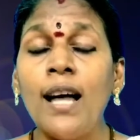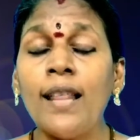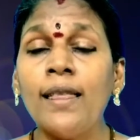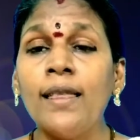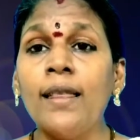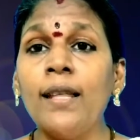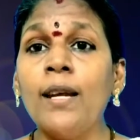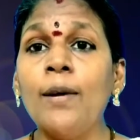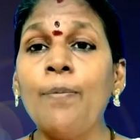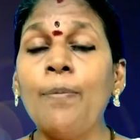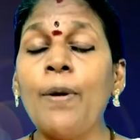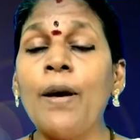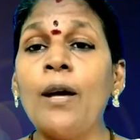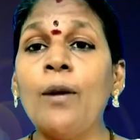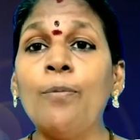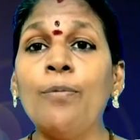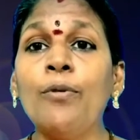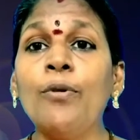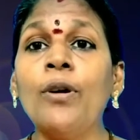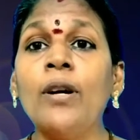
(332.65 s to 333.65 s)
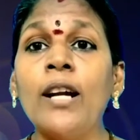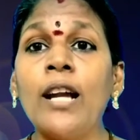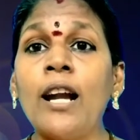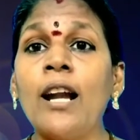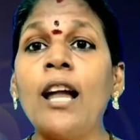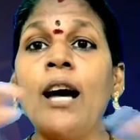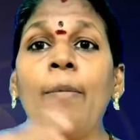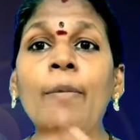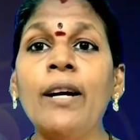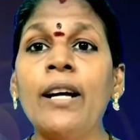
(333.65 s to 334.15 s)
அத்தனை பேர் புகழ்
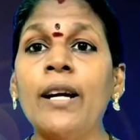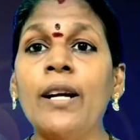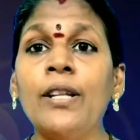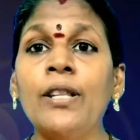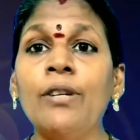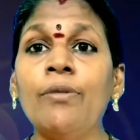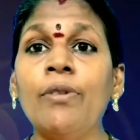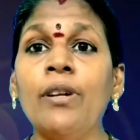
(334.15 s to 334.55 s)
எல்லாமே கிடைத்து